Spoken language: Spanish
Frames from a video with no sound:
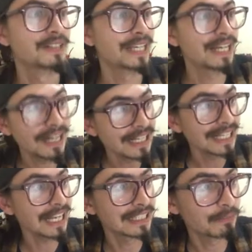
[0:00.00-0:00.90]
llega
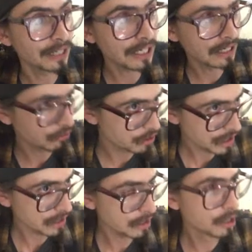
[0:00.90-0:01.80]
la semana que
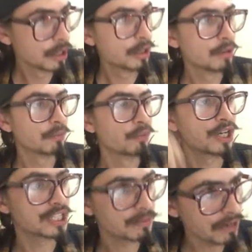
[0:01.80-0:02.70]
viene,
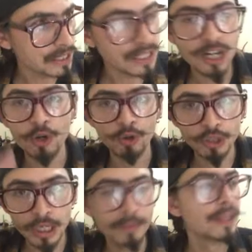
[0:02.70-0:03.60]
puede ser mañana, no
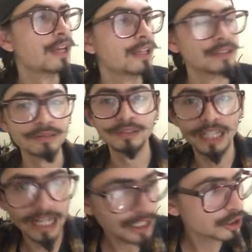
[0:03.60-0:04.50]
sé,
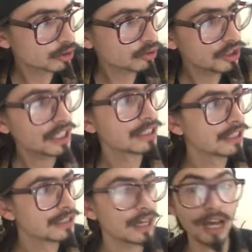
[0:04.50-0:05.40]
llegan estos días y
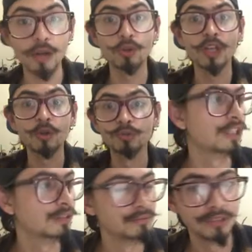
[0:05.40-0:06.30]
le dice a los
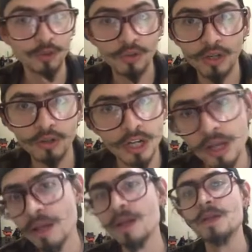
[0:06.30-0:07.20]
alumnos de, su salón,
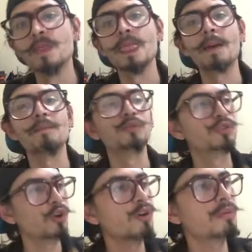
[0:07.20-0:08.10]

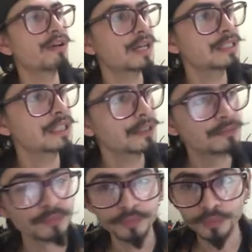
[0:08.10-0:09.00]
todos me van a hacer